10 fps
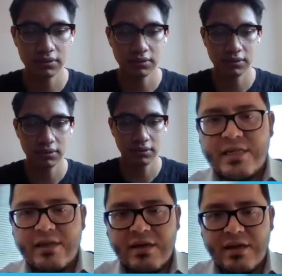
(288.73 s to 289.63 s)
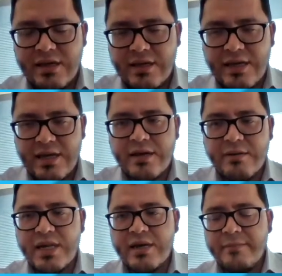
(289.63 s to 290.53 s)
Claro que sí, eh, Eric.
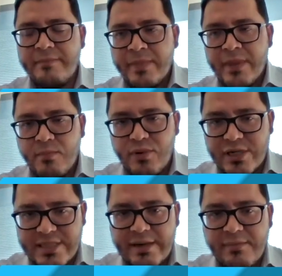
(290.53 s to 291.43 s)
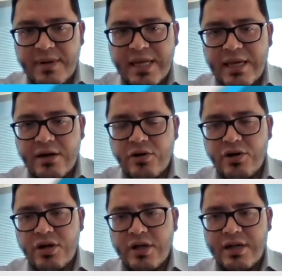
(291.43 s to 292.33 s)
Mira, pues en
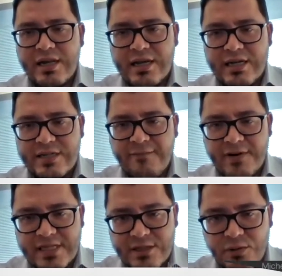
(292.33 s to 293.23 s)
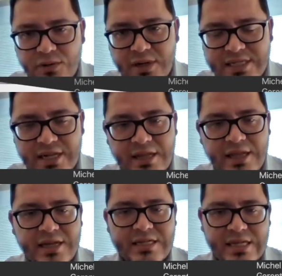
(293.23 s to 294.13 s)
México las infraestructuras
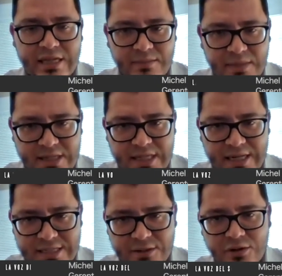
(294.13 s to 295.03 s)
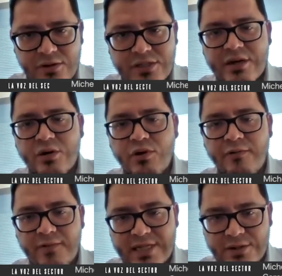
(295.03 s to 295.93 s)
críticas, que también se les conoce como
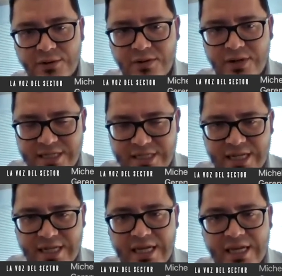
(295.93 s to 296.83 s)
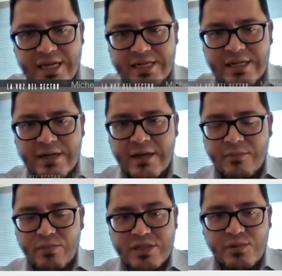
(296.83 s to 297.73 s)
infraestructuras estratégicas,
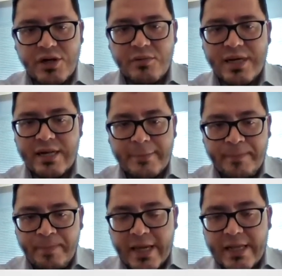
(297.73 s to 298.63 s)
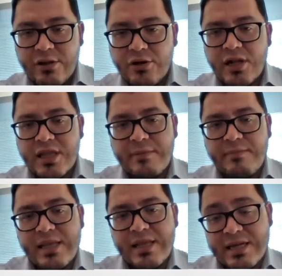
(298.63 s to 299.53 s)
pues bueno, van en todo el
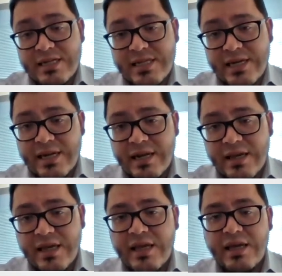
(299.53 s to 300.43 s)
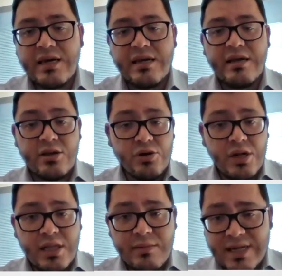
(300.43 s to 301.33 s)
tema de que es energía, todo
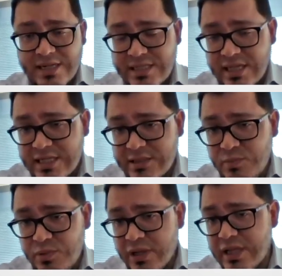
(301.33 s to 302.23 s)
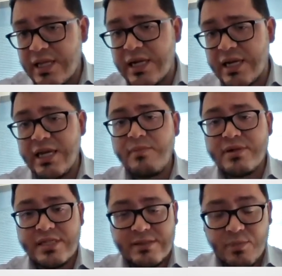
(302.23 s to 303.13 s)
el tema que es transporte, energía,
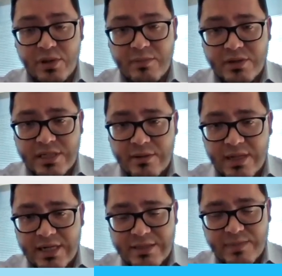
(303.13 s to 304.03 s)
pues podemos hablar